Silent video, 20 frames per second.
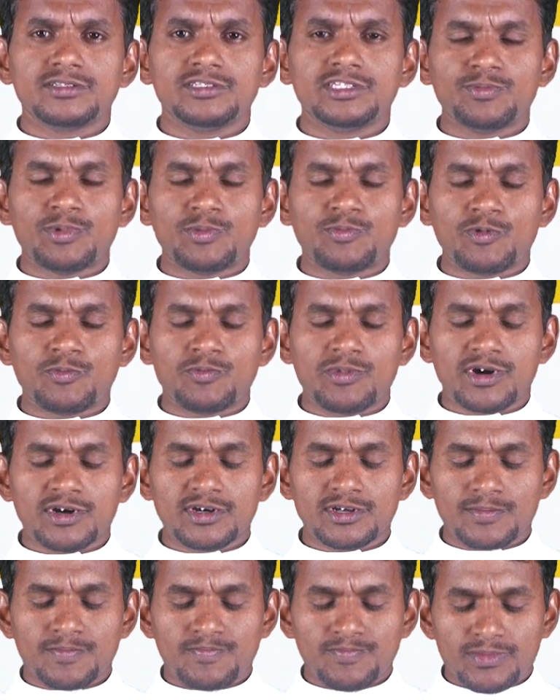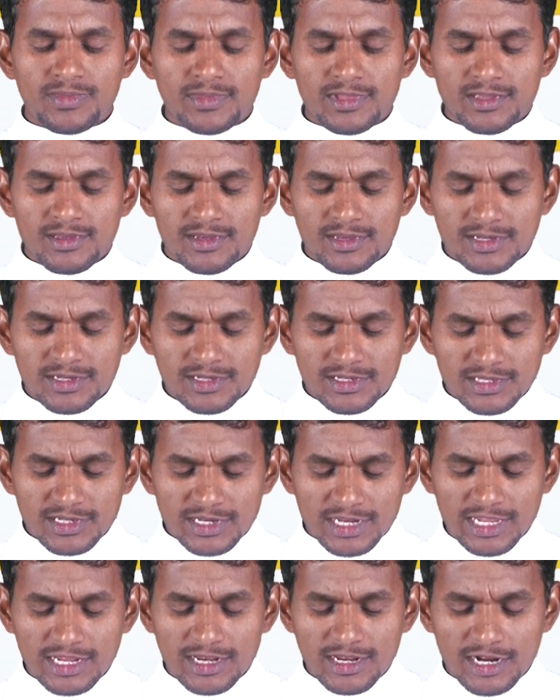ஜெபிப்போமாக
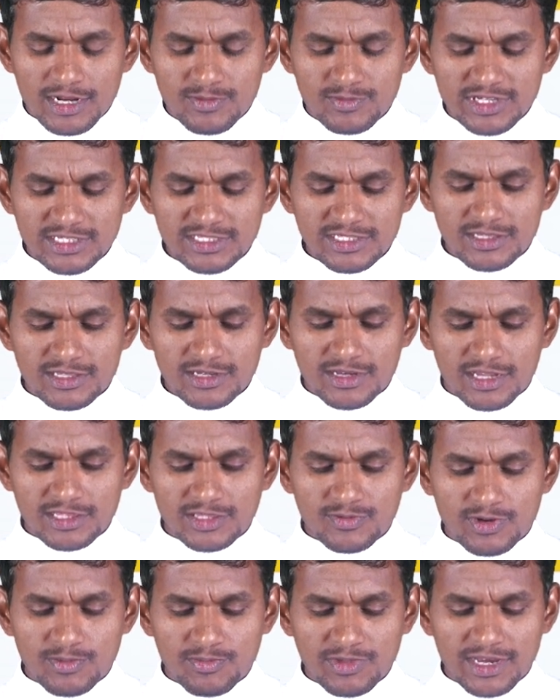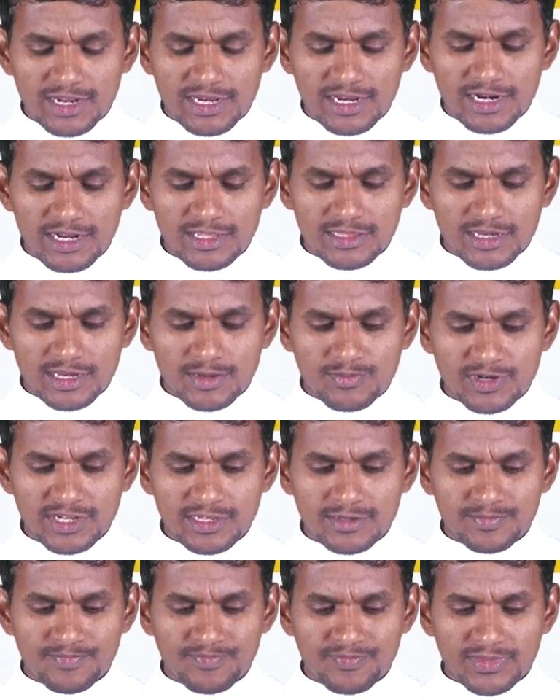எங்களை என்னாலும் நேசித்து காத்து வரும் எங்கள் நல்ல
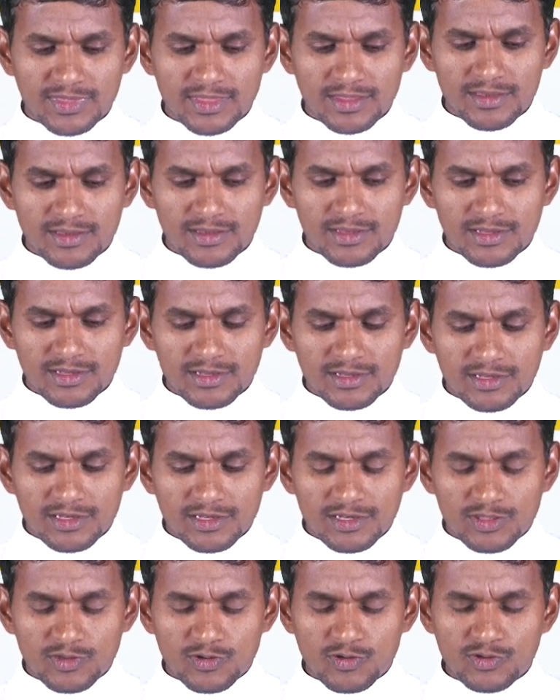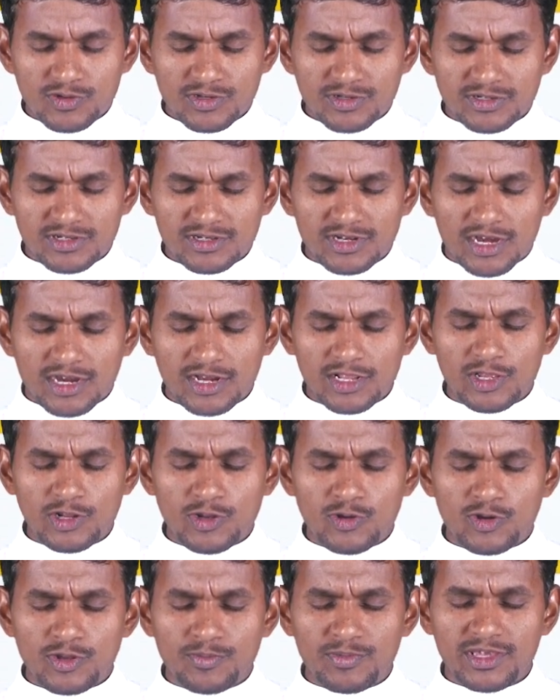தகப்பனே இதோ நாங்கள்
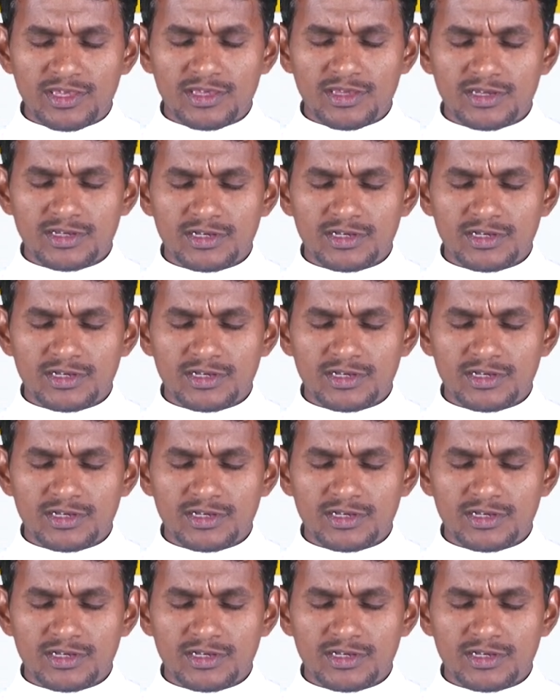எல்லோருமே